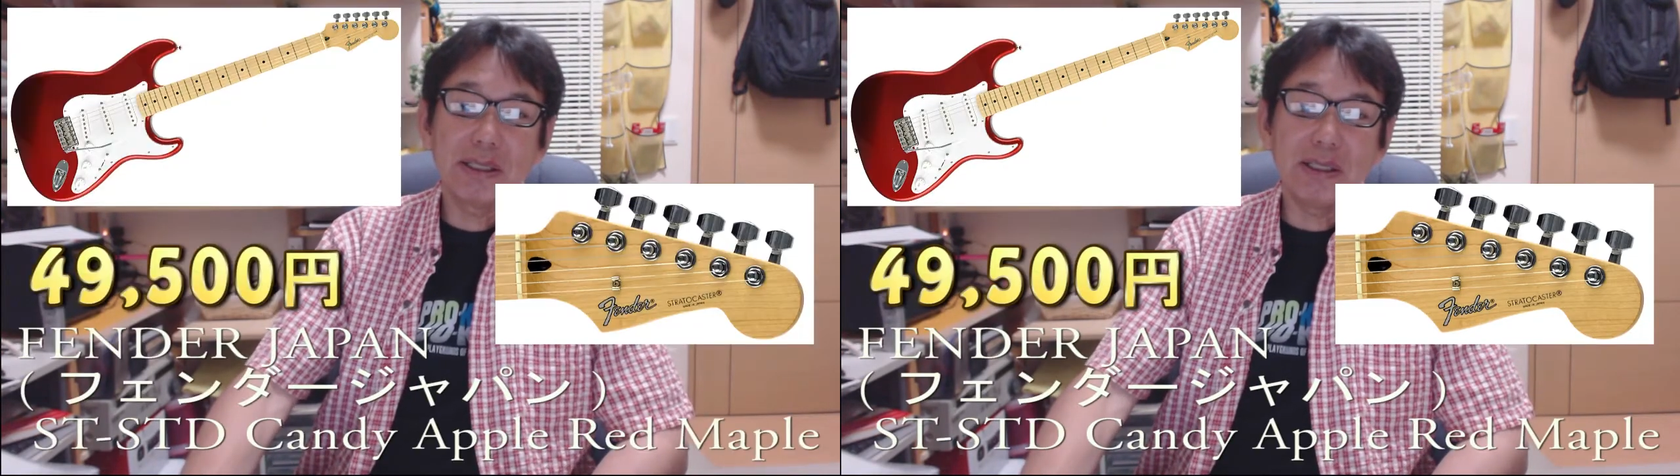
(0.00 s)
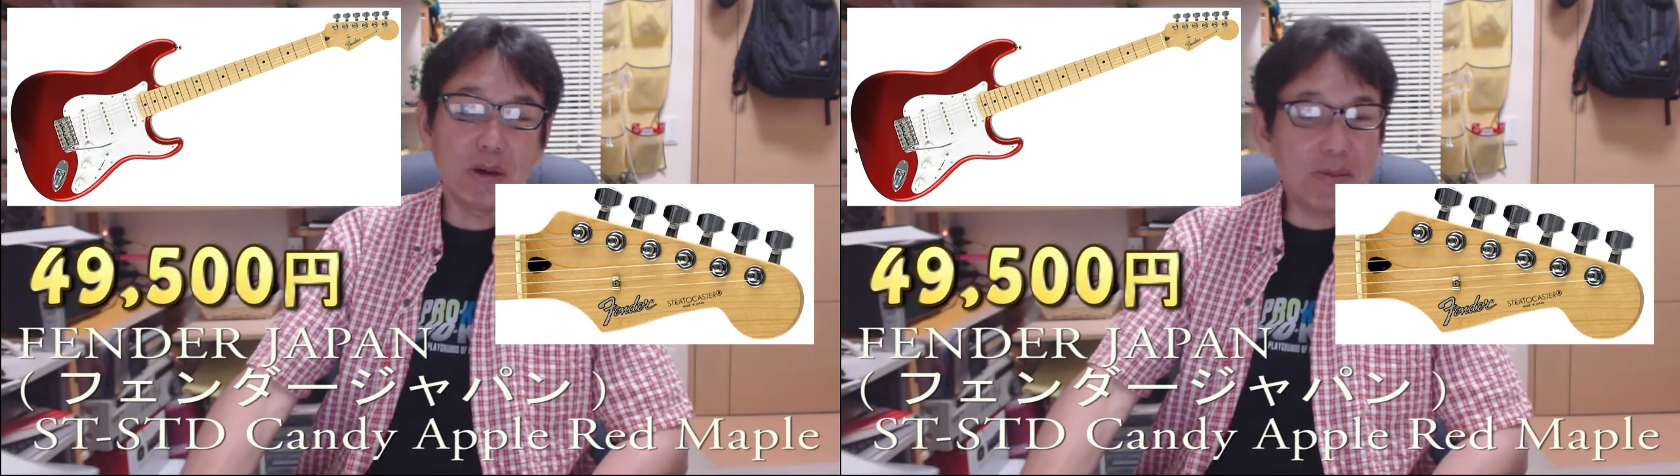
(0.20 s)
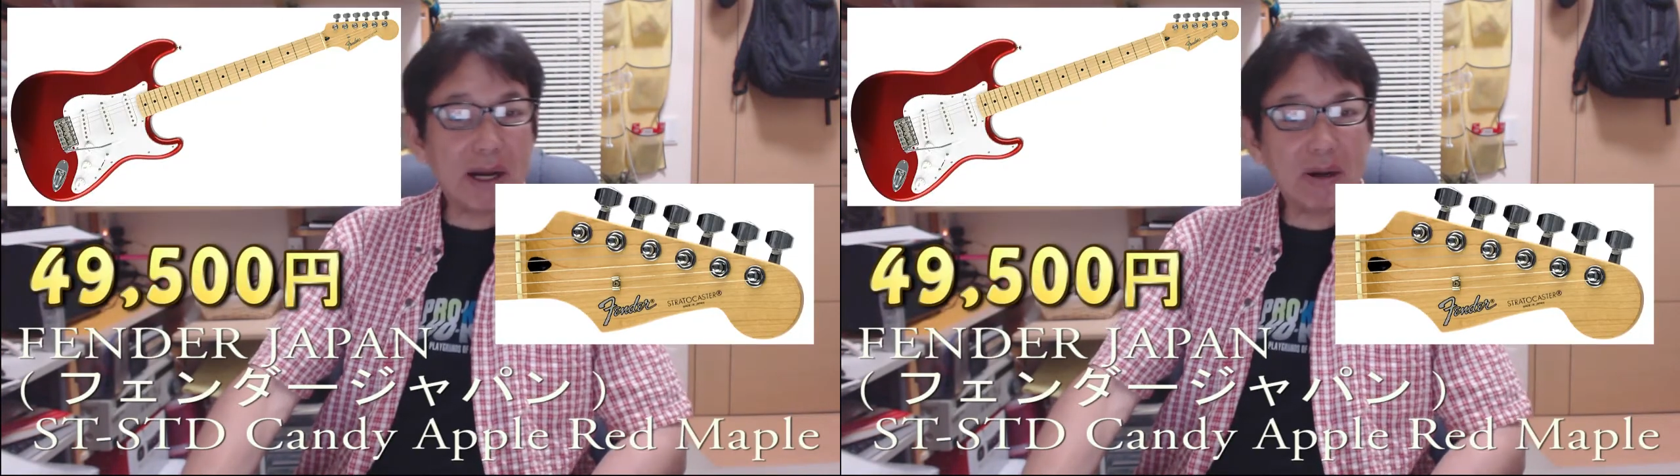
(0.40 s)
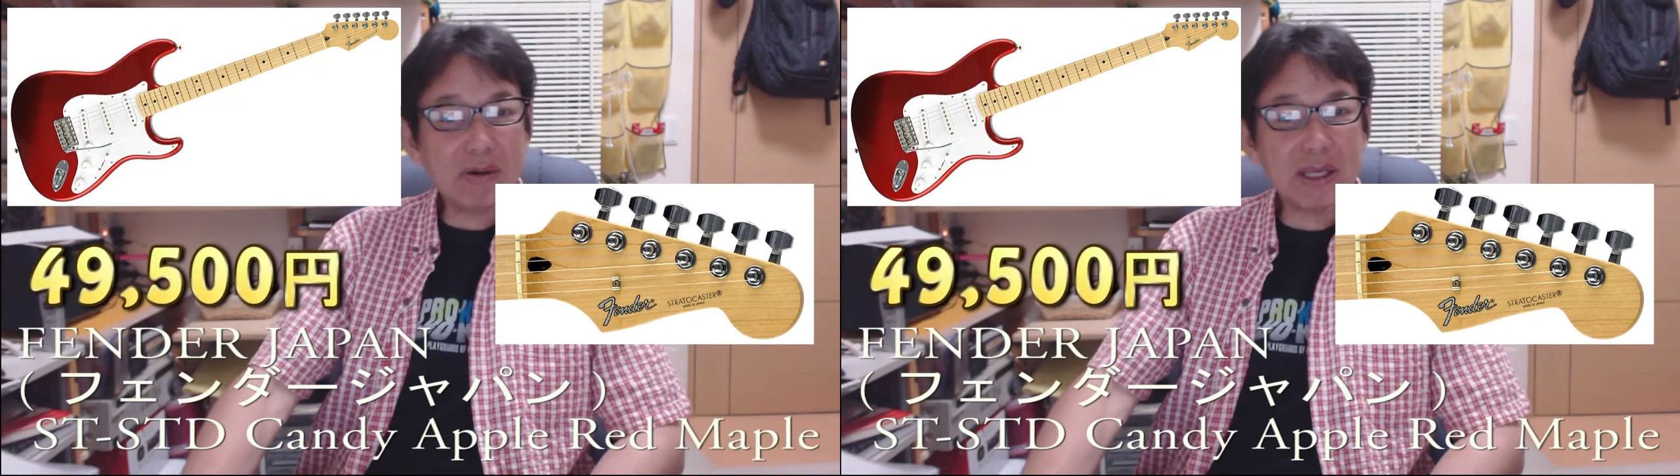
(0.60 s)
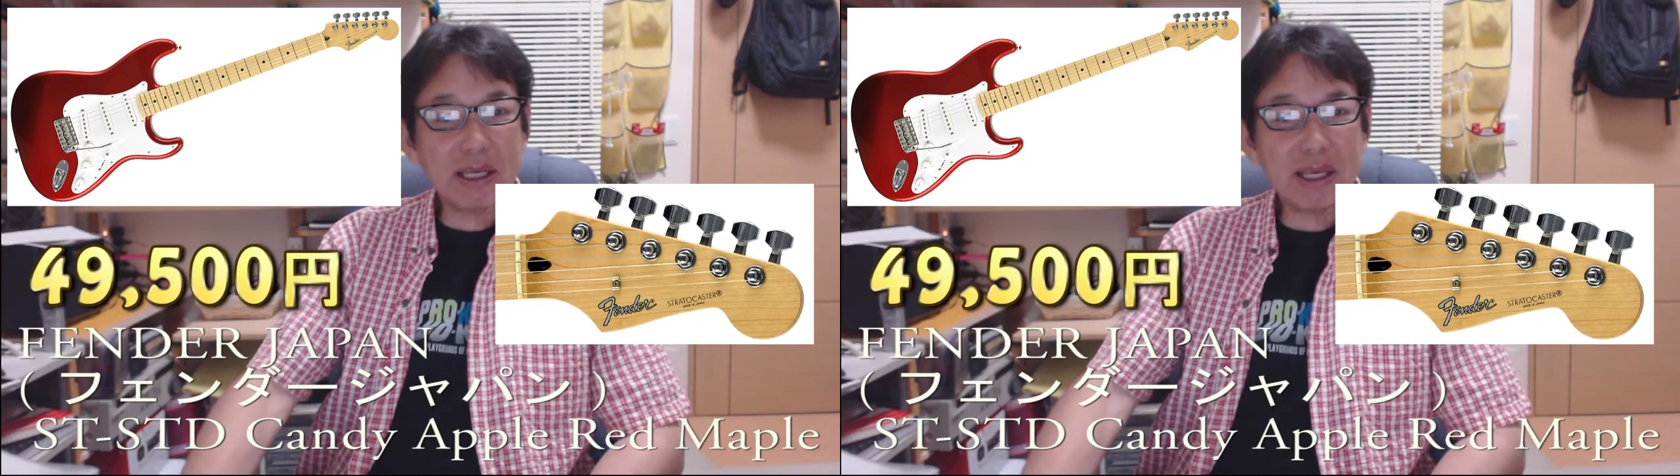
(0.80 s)
4万
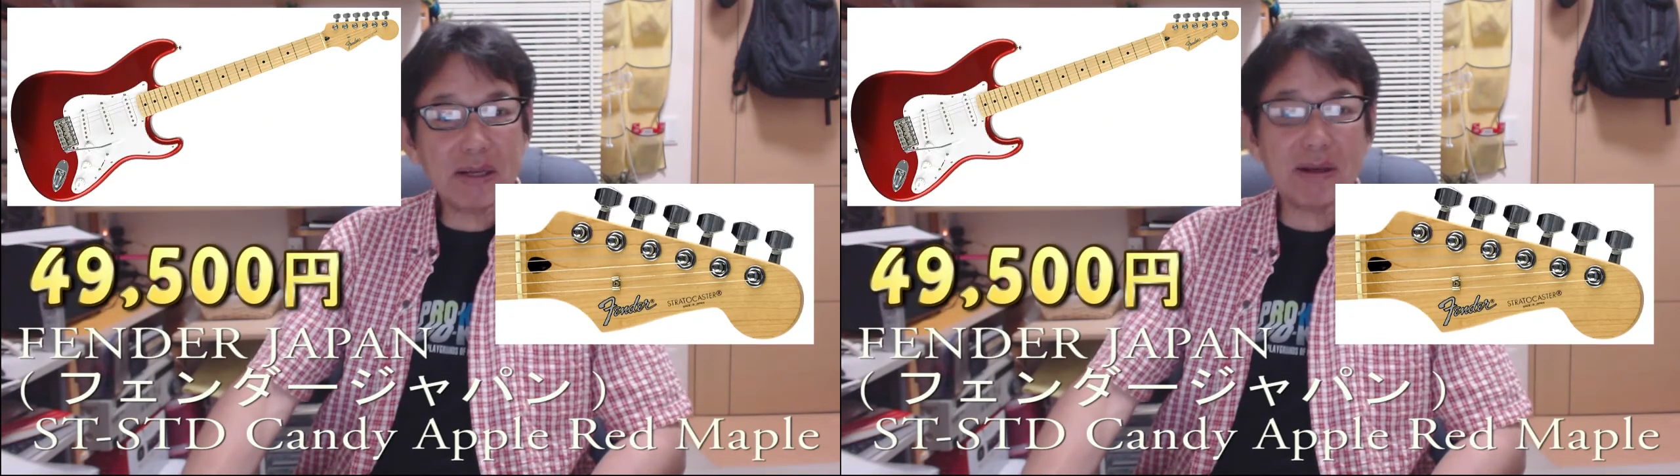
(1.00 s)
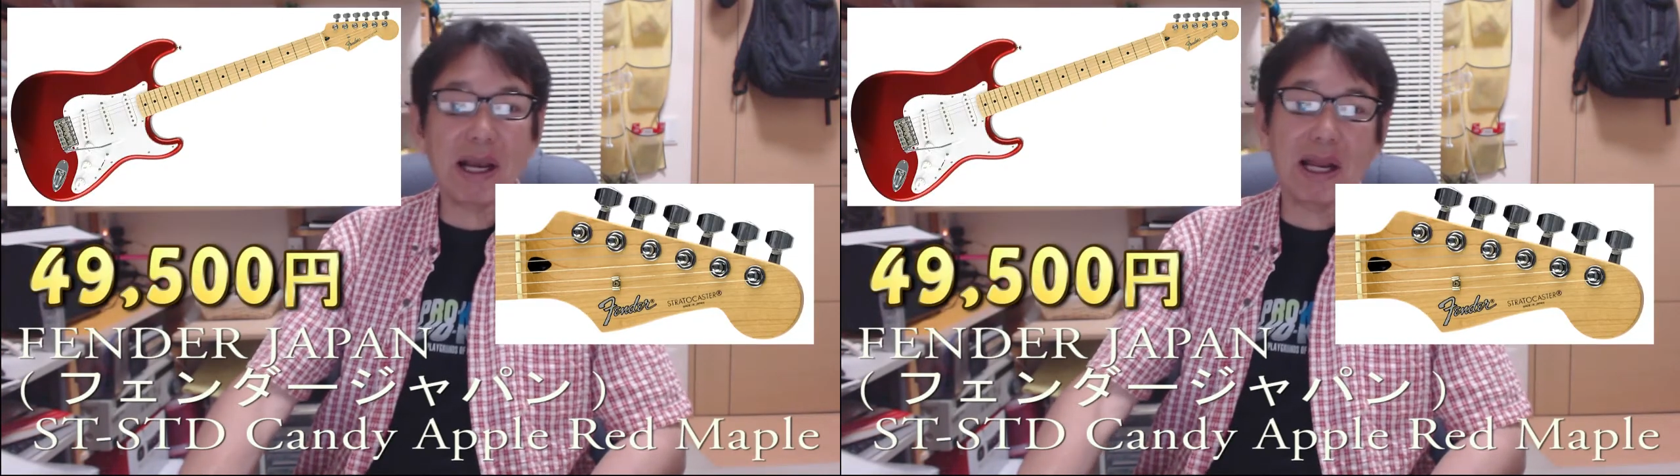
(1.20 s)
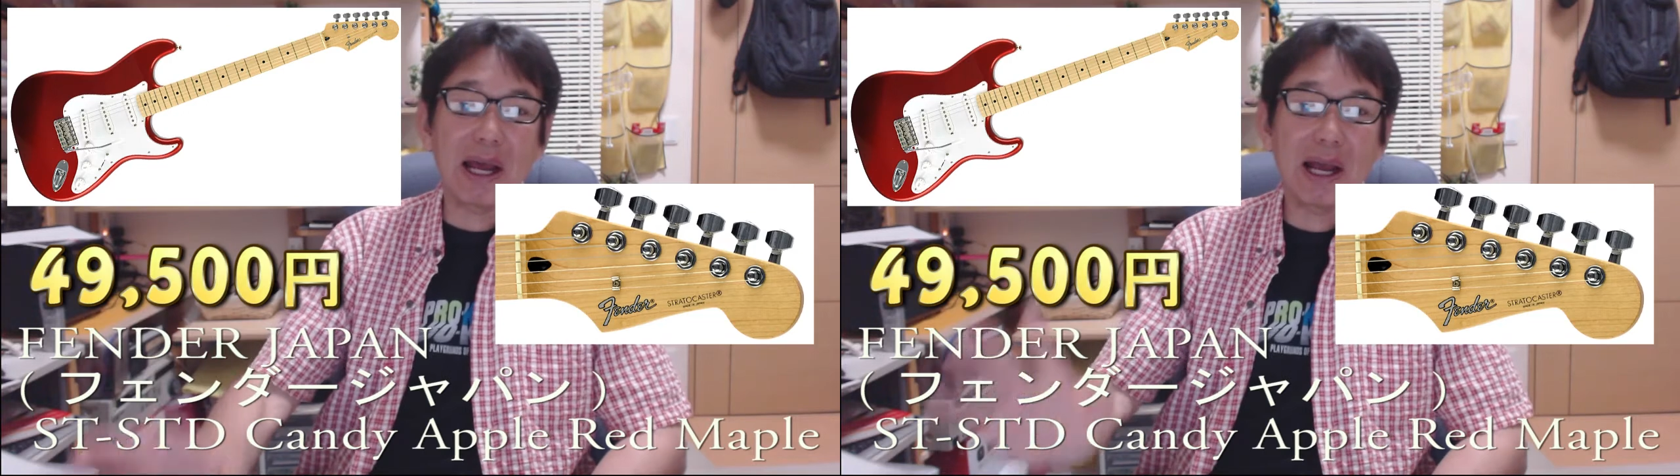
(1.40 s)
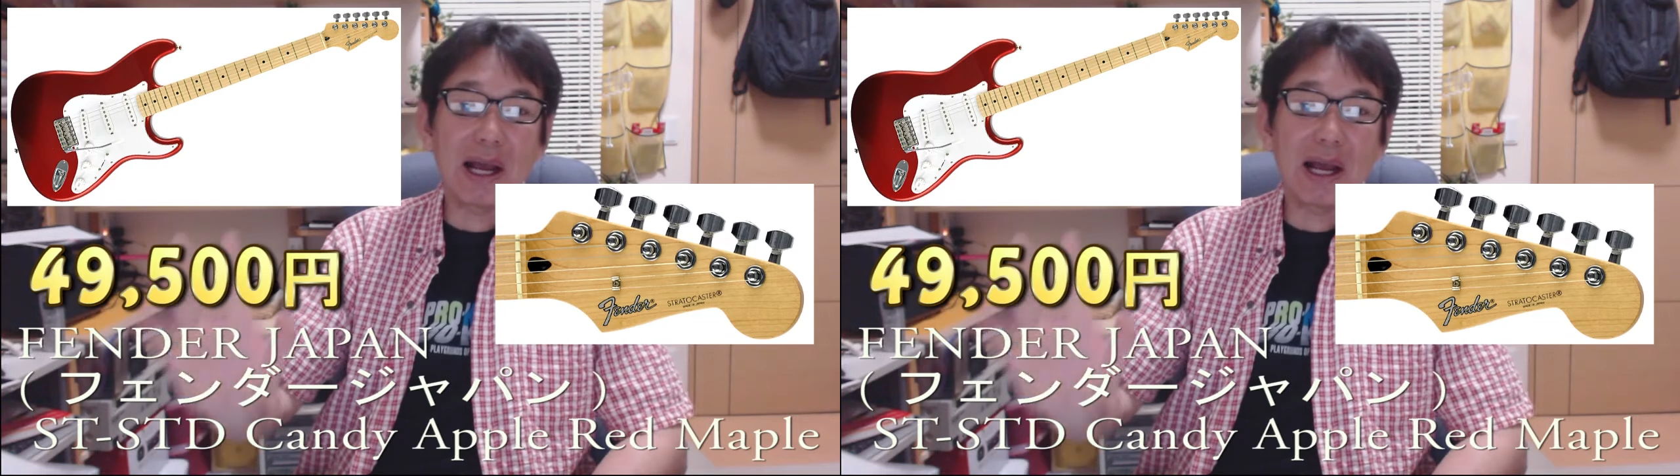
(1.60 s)
5千円ぐらいかな